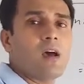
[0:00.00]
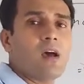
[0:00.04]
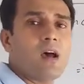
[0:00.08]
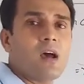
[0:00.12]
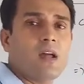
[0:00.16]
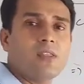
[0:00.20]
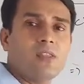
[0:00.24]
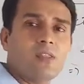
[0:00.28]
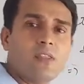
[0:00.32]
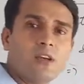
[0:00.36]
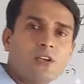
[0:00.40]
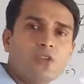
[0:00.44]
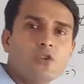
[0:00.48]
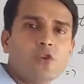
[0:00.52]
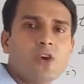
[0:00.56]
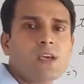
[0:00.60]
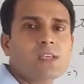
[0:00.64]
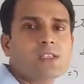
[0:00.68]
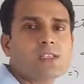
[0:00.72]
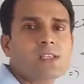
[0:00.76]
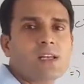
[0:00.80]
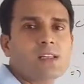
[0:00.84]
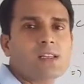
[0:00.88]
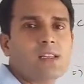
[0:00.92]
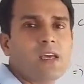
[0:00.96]
अंदर जो
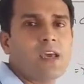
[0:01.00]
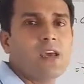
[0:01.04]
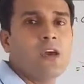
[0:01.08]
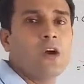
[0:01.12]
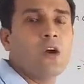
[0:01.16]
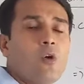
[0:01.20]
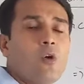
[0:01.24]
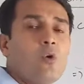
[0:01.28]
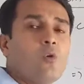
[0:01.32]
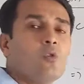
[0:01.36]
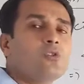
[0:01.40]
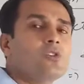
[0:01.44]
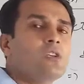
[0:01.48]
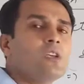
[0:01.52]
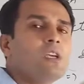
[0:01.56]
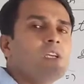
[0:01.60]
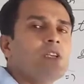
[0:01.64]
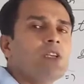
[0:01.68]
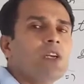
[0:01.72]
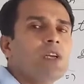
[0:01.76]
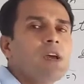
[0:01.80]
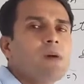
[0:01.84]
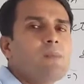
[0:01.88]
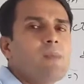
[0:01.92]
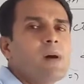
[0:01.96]
एक्स आता है उसकी
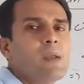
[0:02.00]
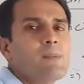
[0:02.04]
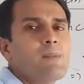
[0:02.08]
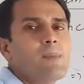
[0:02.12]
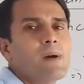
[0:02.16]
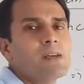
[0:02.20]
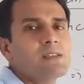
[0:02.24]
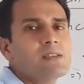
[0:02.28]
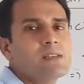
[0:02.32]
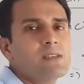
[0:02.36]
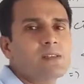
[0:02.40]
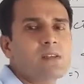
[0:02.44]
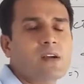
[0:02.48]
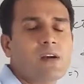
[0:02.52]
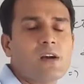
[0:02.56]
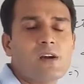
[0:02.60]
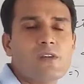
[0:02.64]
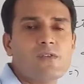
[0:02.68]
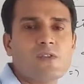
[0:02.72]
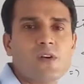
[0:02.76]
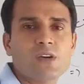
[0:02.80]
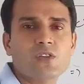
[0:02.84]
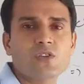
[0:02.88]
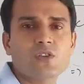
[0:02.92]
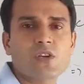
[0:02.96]
जगह हमारे पास थर्ड
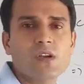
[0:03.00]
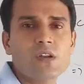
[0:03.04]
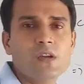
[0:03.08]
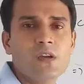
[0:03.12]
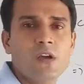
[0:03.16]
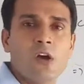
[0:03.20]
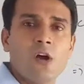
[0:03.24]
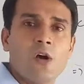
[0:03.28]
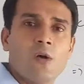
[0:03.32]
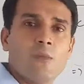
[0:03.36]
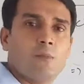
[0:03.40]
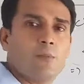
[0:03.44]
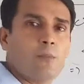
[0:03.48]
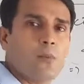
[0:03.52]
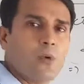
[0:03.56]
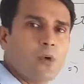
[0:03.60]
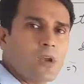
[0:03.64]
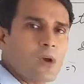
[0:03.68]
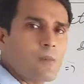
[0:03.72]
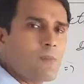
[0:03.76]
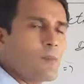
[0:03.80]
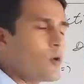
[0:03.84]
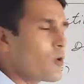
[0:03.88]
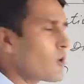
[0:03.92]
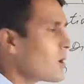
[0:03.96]
फंक्शन
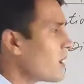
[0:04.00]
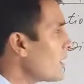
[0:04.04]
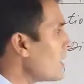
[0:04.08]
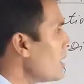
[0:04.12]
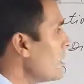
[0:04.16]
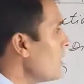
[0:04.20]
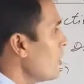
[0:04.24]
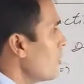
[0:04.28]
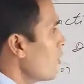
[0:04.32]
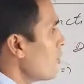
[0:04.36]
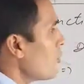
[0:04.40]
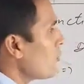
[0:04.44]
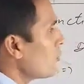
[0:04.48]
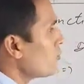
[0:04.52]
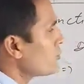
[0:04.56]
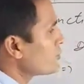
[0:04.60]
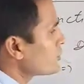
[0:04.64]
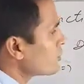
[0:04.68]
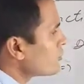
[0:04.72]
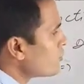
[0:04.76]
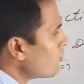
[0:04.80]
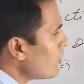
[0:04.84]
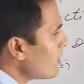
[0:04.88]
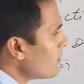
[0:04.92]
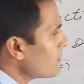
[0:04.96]
पुटअप होगा
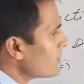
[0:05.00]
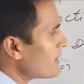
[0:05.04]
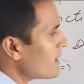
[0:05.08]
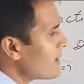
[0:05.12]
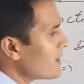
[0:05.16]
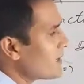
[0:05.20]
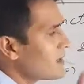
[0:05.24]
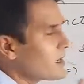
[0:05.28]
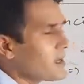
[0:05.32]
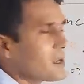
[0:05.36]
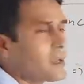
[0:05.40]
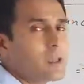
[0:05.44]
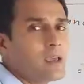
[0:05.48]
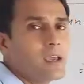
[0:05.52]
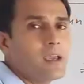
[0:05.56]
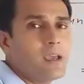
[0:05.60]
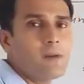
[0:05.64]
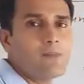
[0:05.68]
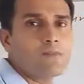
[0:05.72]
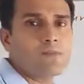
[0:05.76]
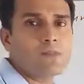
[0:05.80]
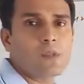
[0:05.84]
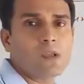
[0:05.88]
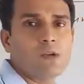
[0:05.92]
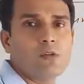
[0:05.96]
उसको हम क्या करेंगे
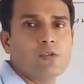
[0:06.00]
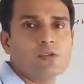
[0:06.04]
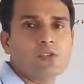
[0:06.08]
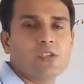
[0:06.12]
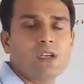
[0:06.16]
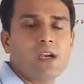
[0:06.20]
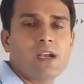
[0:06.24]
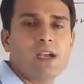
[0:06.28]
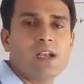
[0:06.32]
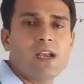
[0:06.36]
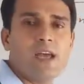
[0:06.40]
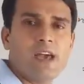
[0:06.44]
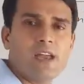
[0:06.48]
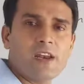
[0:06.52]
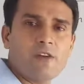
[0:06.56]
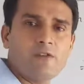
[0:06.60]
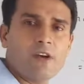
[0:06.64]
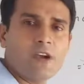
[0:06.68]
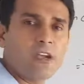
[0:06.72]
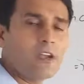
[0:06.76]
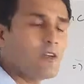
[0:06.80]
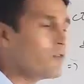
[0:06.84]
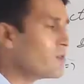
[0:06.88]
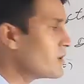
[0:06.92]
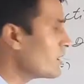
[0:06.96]
उसका
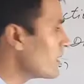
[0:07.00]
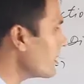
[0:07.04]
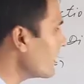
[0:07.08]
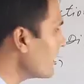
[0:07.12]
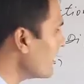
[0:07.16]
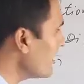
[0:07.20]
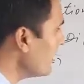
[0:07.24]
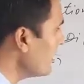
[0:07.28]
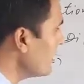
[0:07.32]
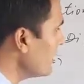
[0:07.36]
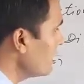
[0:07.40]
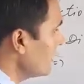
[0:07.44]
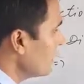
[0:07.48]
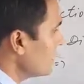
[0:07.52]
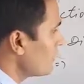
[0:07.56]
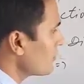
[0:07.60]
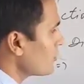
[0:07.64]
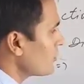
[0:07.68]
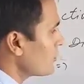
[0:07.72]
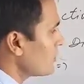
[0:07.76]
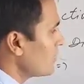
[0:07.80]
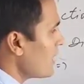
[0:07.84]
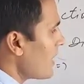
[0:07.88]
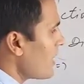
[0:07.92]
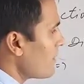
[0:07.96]
डेरिवेटिव करेंगे
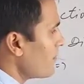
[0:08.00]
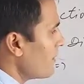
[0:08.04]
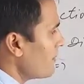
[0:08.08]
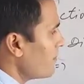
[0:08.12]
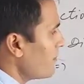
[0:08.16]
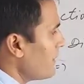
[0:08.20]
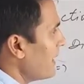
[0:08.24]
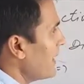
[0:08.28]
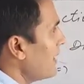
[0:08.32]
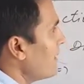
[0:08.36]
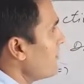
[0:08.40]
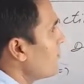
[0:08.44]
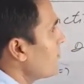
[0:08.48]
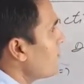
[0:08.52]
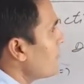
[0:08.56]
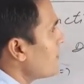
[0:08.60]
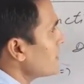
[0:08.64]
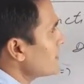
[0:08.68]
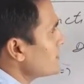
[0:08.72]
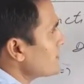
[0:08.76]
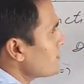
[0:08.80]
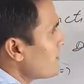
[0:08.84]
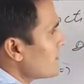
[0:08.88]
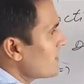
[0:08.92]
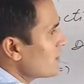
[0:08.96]
तो यहाँ पे पहले
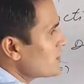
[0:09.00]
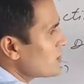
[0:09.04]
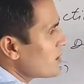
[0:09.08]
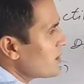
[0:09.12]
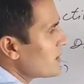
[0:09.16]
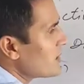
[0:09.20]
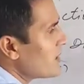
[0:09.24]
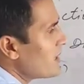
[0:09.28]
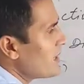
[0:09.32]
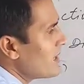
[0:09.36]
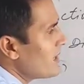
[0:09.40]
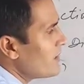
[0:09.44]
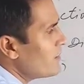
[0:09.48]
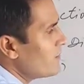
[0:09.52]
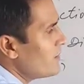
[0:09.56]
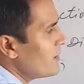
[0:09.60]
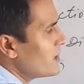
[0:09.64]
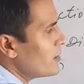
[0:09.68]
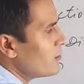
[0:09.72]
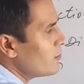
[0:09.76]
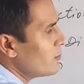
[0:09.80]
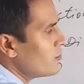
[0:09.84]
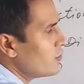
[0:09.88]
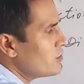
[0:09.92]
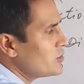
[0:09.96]
फर्स्ट फंक्शन का
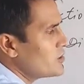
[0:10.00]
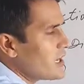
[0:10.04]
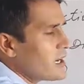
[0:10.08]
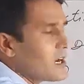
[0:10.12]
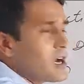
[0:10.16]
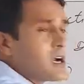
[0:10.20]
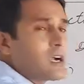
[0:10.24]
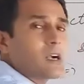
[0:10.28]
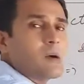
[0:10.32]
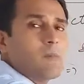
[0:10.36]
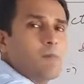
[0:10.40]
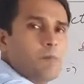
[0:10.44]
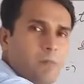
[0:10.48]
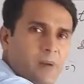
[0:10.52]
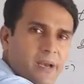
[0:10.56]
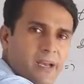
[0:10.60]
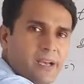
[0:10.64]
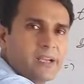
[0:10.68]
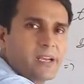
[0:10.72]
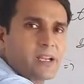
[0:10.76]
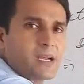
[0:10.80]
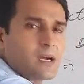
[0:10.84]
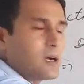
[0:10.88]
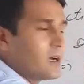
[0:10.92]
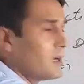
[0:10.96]
डेरिवेटिव हो जाएगा
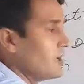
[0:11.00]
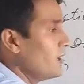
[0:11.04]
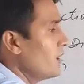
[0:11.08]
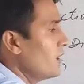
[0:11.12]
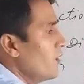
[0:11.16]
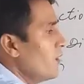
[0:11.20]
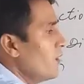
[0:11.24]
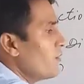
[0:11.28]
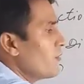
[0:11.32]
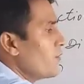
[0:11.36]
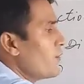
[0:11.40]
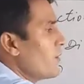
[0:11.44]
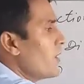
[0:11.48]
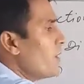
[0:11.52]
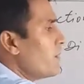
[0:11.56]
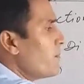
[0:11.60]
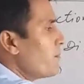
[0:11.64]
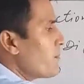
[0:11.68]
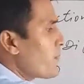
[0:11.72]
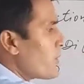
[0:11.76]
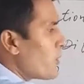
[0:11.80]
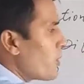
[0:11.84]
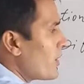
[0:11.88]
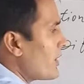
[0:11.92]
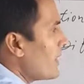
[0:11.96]
कंप्लीट का फिर
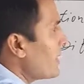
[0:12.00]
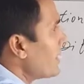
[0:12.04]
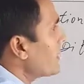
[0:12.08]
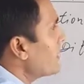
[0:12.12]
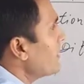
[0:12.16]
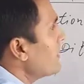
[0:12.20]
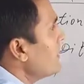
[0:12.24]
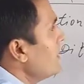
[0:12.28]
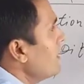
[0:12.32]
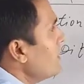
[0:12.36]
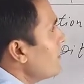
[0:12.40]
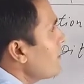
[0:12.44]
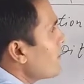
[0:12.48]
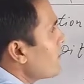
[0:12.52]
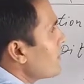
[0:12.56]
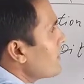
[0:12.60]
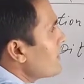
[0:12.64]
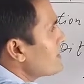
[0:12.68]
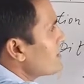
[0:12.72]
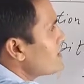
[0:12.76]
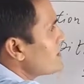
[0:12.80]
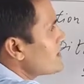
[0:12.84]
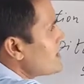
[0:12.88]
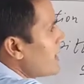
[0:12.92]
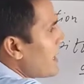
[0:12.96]
प्रोडक्ट
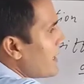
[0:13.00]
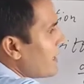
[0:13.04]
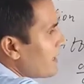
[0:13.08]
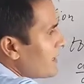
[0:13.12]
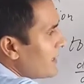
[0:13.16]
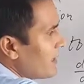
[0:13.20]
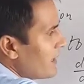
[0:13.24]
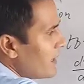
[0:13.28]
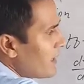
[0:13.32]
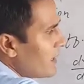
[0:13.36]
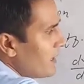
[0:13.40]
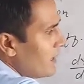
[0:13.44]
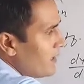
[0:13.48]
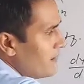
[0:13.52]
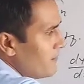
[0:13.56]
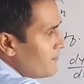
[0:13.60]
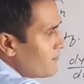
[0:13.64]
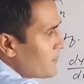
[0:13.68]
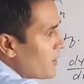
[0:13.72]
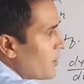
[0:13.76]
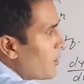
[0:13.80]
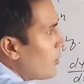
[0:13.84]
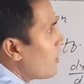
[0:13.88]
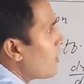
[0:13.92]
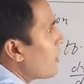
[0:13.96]
फिर सेकंड का
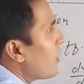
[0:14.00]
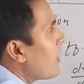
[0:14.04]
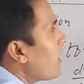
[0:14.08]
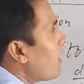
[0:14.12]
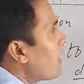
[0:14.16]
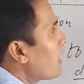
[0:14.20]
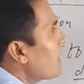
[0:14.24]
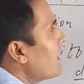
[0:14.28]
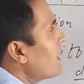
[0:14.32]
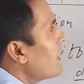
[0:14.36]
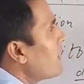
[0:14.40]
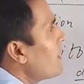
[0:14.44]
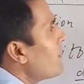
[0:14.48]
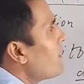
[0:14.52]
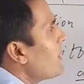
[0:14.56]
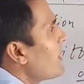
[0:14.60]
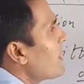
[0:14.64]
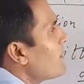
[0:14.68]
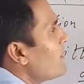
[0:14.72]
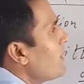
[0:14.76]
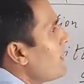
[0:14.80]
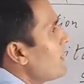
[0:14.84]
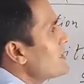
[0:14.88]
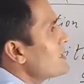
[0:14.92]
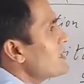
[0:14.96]
और अगर हमारे
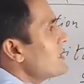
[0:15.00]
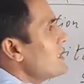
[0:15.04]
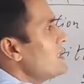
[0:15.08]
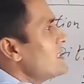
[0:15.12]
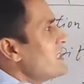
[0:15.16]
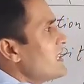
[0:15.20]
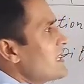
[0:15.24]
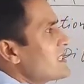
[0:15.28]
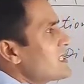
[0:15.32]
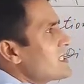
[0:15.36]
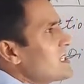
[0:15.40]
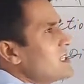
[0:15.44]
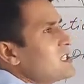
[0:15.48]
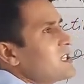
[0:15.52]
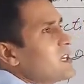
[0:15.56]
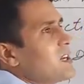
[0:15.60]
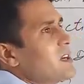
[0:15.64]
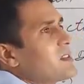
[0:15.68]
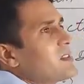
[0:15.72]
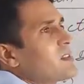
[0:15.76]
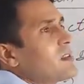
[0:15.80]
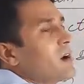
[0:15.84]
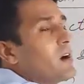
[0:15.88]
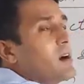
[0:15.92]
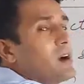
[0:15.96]
पास इस एक्स की जगह
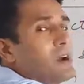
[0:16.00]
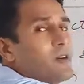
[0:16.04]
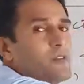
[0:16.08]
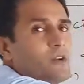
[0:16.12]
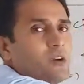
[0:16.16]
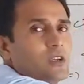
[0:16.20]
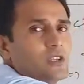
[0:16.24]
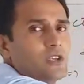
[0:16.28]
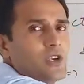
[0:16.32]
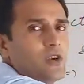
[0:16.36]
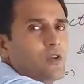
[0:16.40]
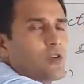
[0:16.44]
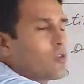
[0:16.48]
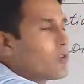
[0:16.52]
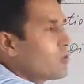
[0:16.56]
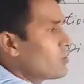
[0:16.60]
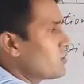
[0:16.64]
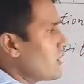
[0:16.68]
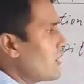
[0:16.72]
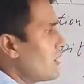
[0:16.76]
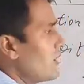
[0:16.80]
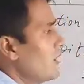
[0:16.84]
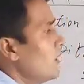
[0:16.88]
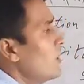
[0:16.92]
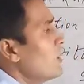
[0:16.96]
थर्ड फंक्शन और
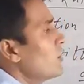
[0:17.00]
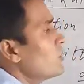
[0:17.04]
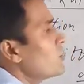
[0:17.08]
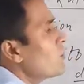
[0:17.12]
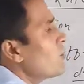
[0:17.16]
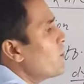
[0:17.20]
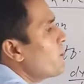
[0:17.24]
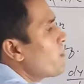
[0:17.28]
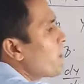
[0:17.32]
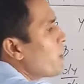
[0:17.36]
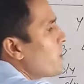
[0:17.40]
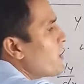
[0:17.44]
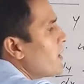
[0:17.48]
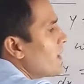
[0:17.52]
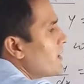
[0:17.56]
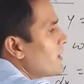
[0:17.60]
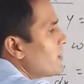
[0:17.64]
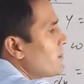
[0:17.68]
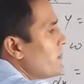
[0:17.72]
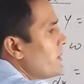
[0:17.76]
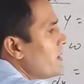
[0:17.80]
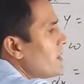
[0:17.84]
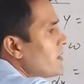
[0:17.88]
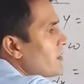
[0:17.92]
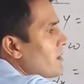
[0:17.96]
होता तो प्रोडक्ट
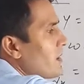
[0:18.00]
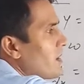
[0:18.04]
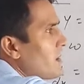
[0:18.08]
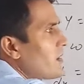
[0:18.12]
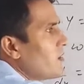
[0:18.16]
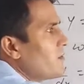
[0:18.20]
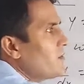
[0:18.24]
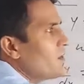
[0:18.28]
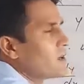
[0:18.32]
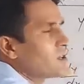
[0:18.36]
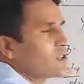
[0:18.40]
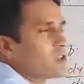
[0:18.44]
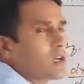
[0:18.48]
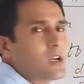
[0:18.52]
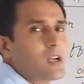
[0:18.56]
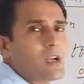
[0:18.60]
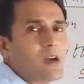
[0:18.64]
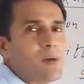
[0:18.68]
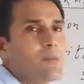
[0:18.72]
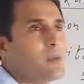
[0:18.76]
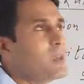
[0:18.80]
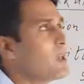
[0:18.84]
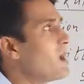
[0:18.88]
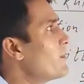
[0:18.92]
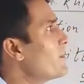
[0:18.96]
में थर्ड फंक्शन का
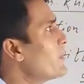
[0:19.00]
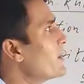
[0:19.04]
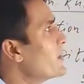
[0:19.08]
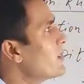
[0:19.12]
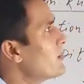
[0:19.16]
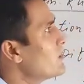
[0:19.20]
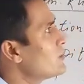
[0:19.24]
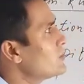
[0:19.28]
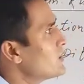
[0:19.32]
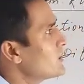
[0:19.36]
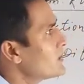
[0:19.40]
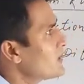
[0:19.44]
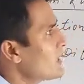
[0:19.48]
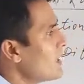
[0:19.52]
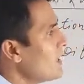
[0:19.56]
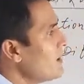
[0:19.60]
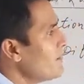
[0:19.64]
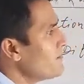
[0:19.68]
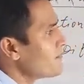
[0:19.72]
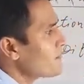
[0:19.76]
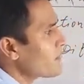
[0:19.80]
भी यहाँ पे क्या हो जाता